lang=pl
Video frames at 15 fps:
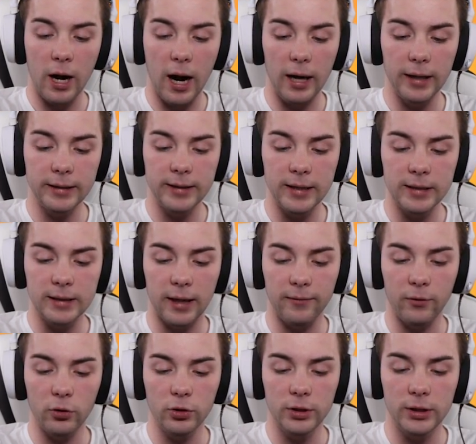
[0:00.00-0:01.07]
ale ten
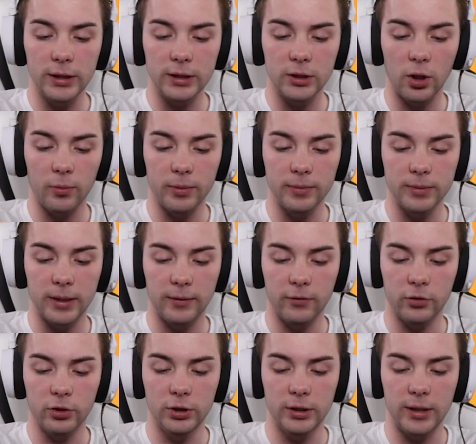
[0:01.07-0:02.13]
zawodnik jest dobrym
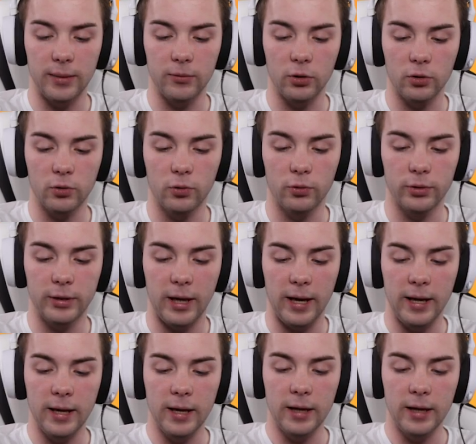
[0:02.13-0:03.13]
zawodnikiem, no kurde,